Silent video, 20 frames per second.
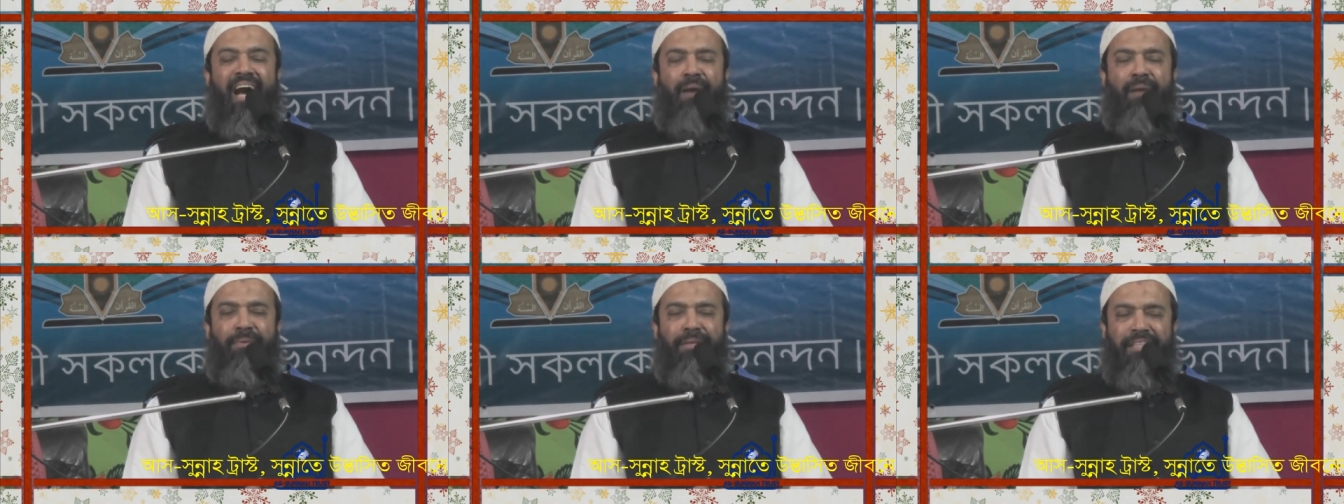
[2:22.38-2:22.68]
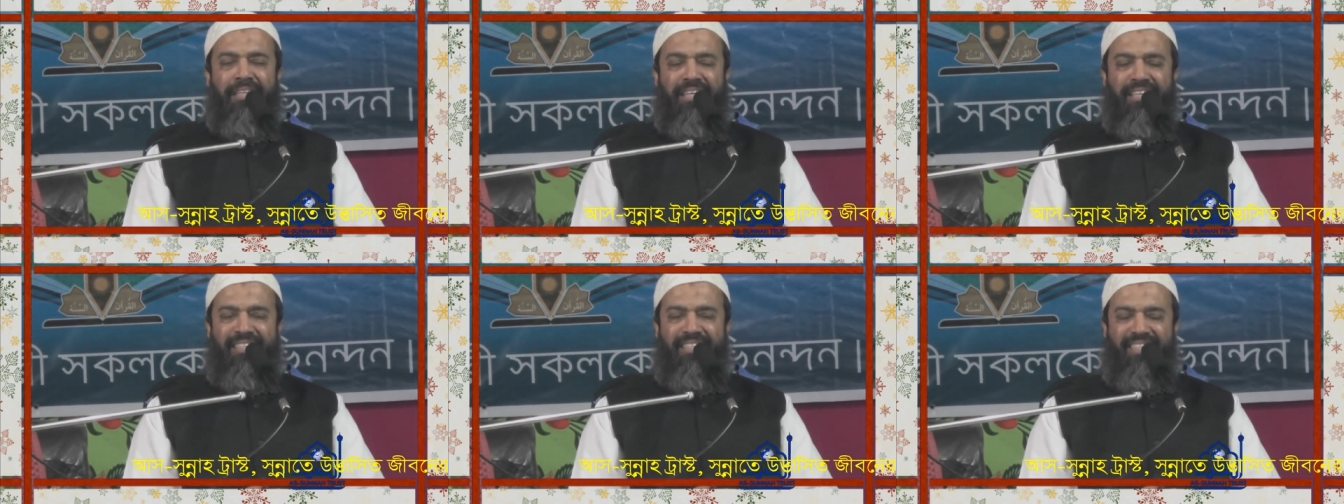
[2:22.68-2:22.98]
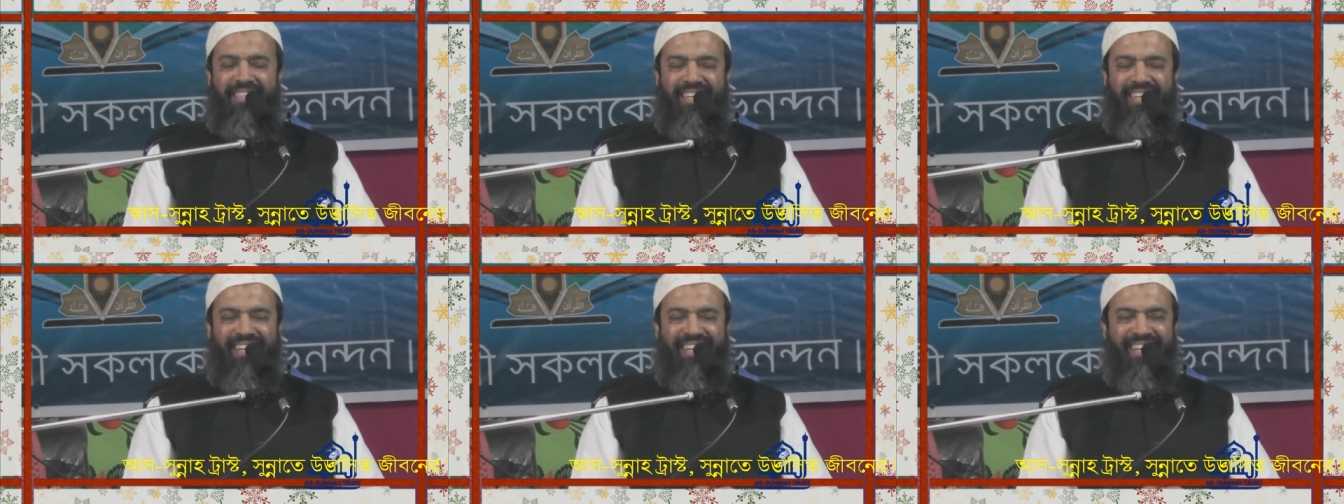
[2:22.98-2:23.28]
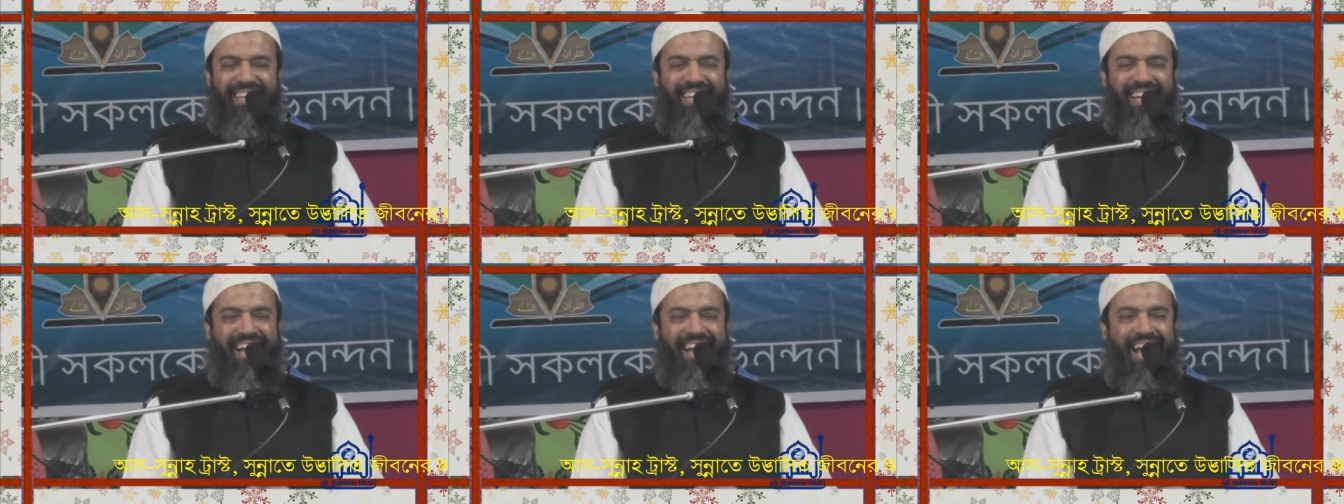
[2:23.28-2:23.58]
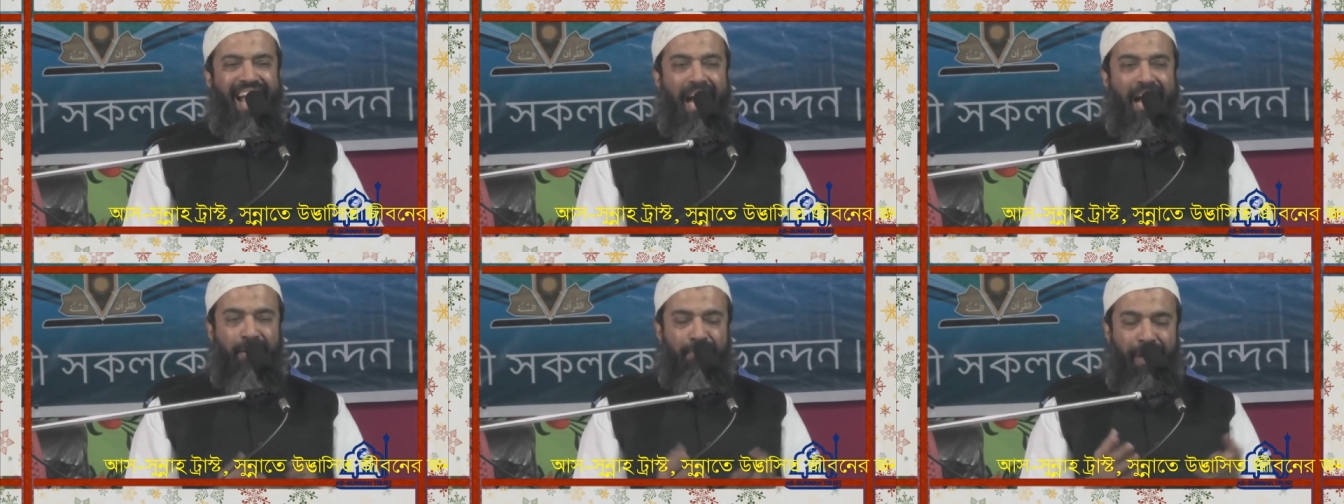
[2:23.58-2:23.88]
আমাদের
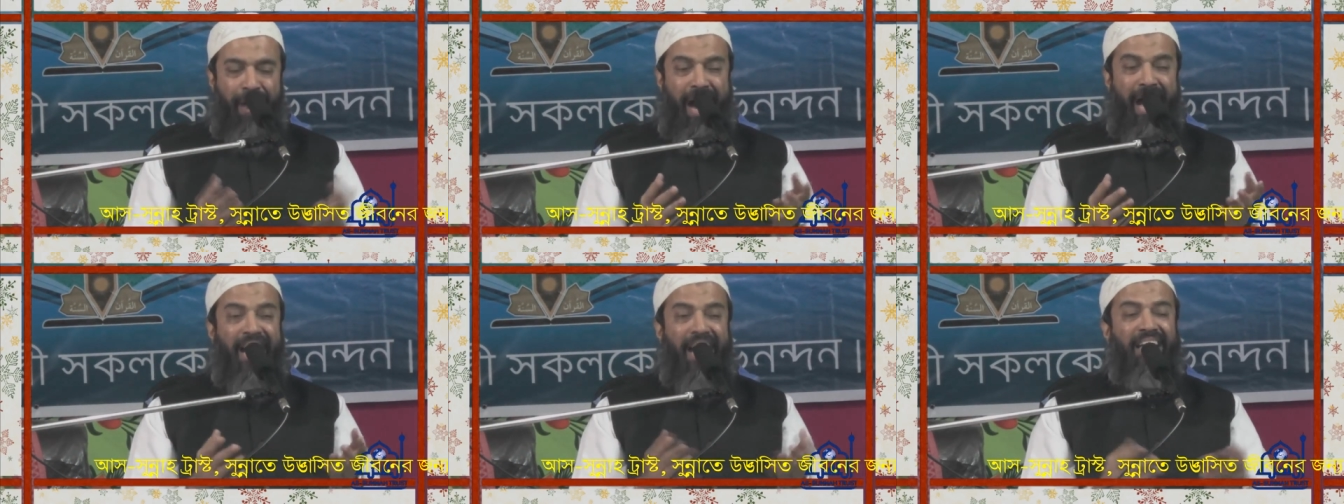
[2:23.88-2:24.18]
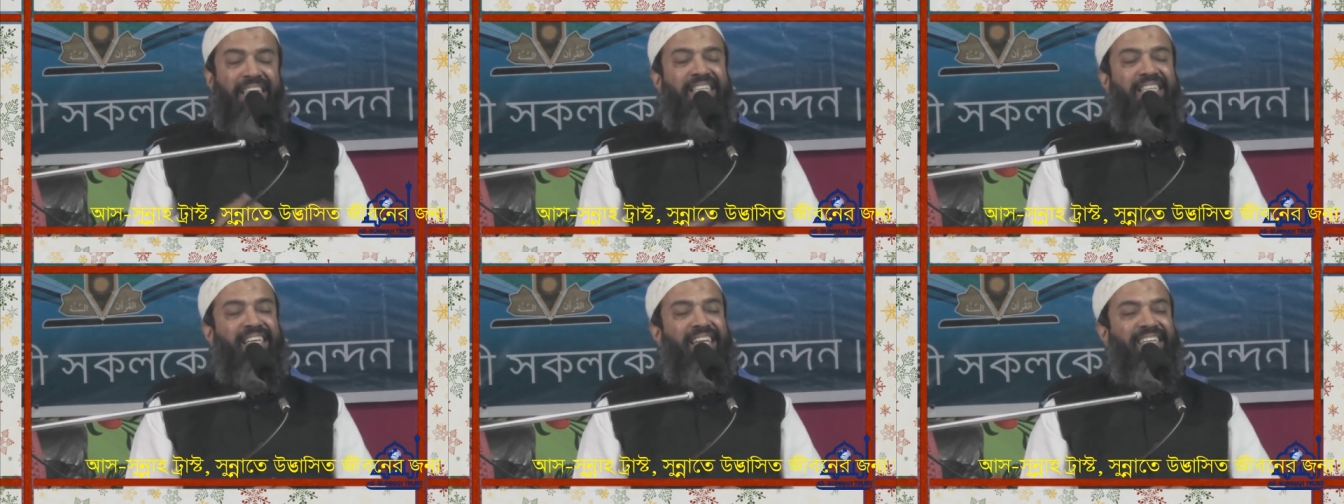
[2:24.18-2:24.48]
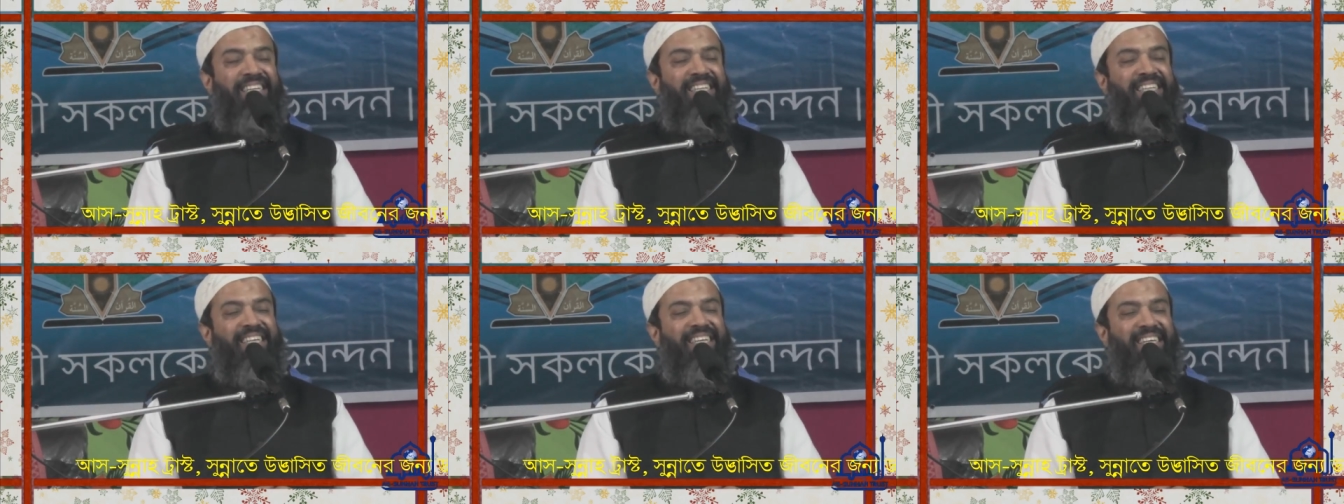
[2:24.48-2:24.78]
এক ভাই আসলেন